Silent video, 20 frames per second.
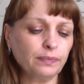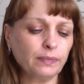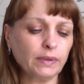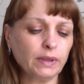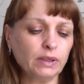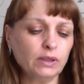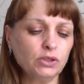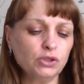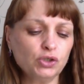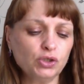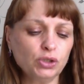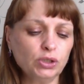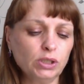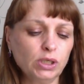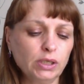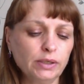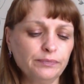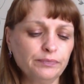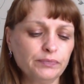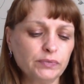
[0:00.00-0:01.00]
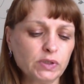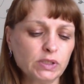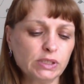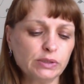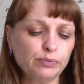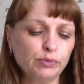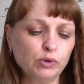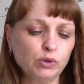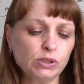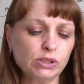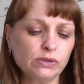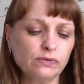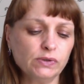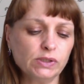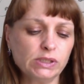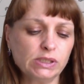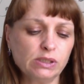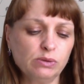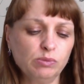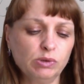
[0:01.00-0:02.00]
начала
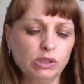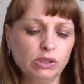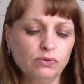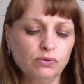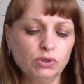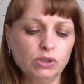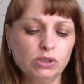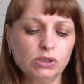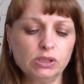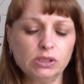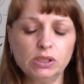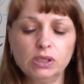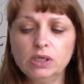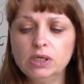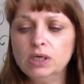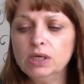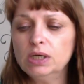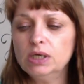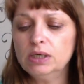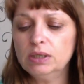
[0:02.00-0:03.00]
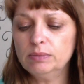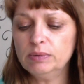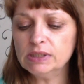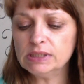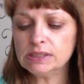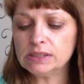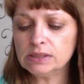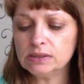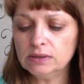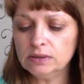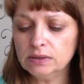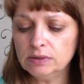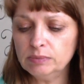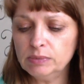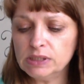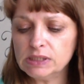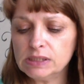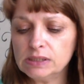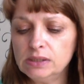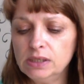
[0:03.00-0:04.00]
использовать именно вот эти э,
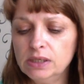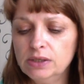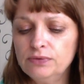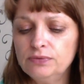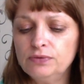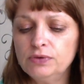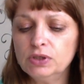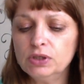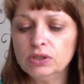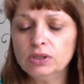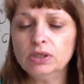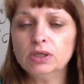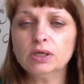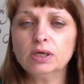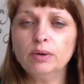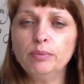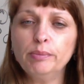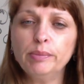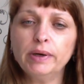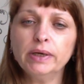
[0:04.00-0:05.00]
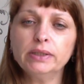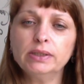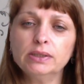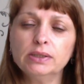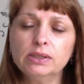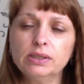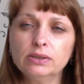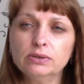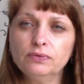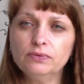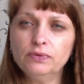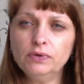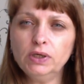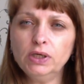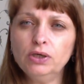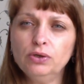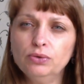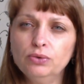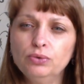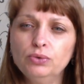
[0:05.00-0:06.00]
масла эфирные компании
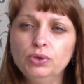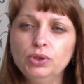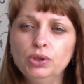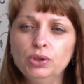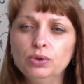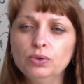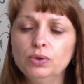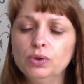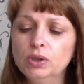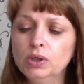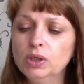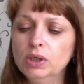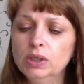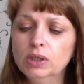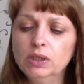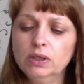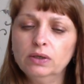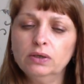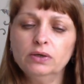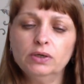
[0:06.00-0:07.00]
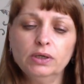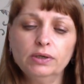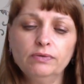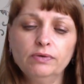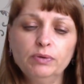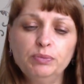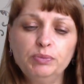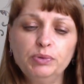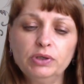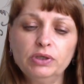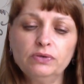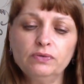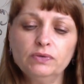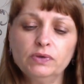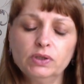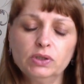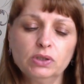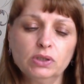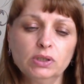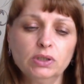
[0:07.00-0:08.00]
Greenway. У нее, э,
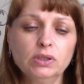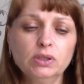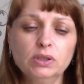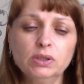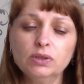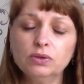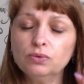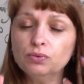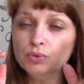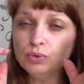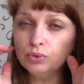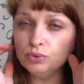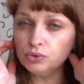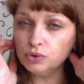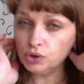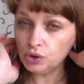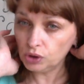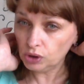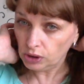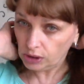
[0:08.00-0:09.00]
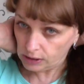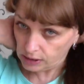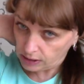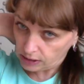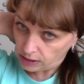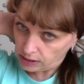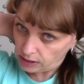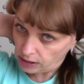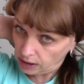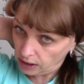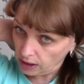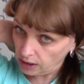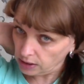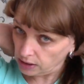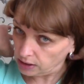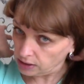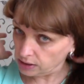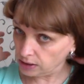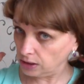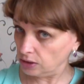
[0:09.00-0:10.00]
во-первых, э, улучшилось
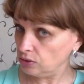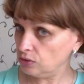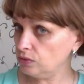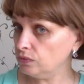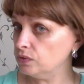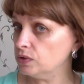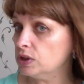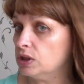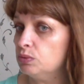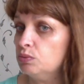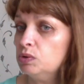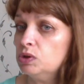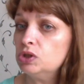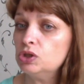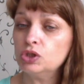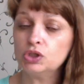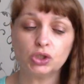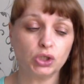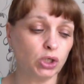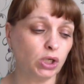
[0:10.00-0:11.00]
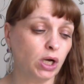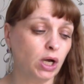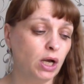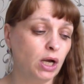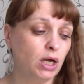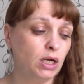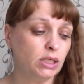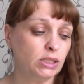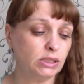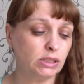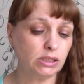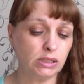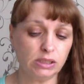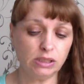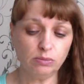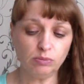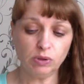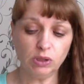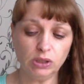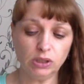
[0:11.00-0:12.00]
состояние здоровья ребятишек.
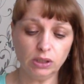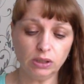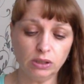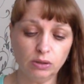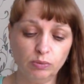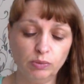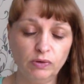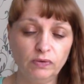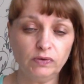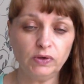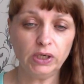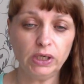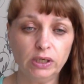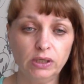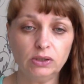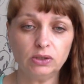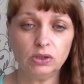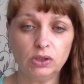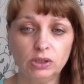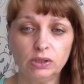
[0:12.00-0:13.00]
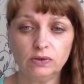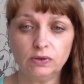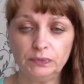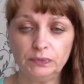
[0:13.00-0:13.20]
Затем она добавляет их